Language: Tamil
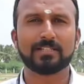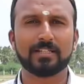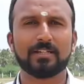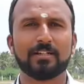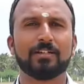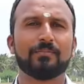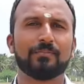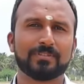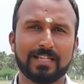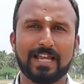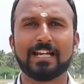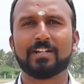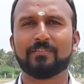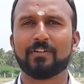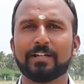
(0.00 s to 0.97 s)
மாத
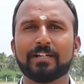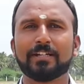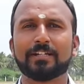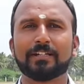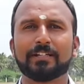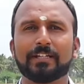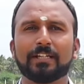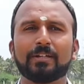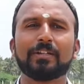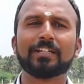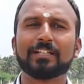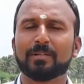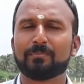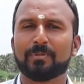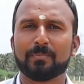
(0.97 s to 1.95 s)
சேலரி வாங்கிட்டு இருக்கீங்க
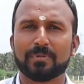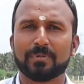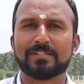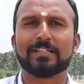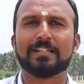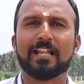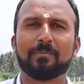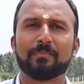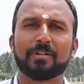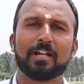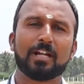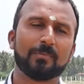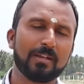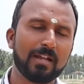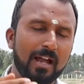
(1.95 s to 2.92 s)
இன்கம் பேப்பர்ஸ் இல்லை
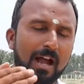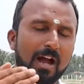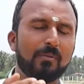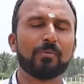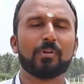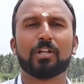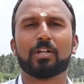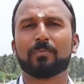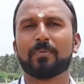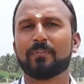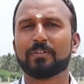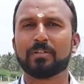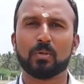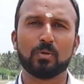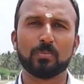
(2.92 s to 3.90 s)
அப்படின்னாலுமே அவங்களுக்குமே
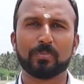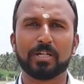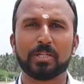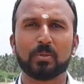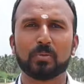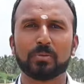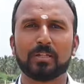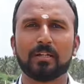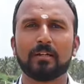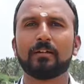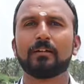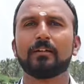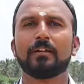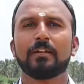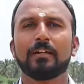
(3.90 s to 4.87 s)
வந்து லோன் பண்ணி கொடுத்துடலாம்